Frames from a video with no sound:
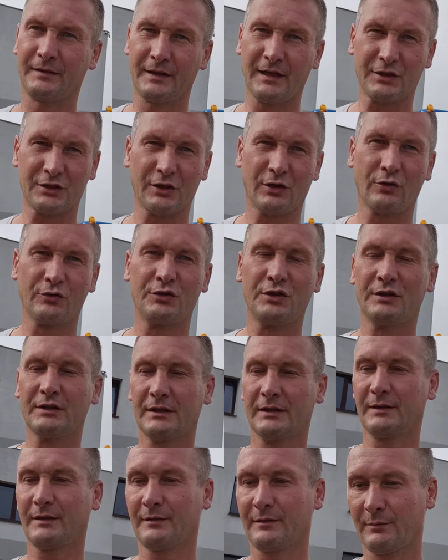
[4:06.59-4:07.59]
naszej
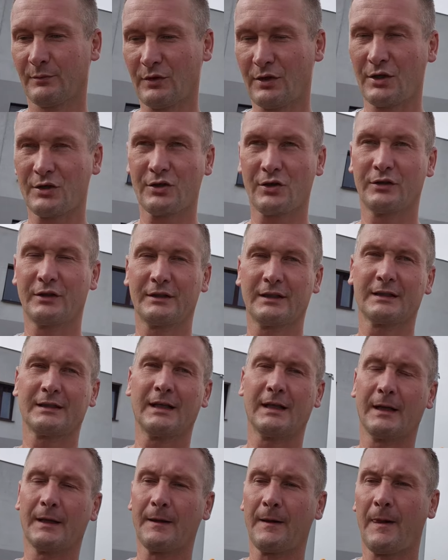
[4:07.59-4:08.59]
rodziny, mojej żony i tak
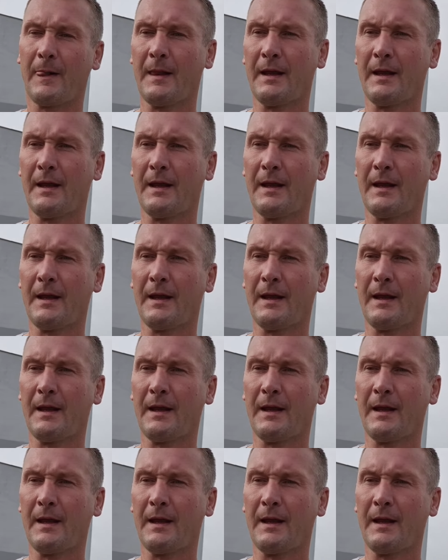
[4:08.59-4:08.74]
dalej.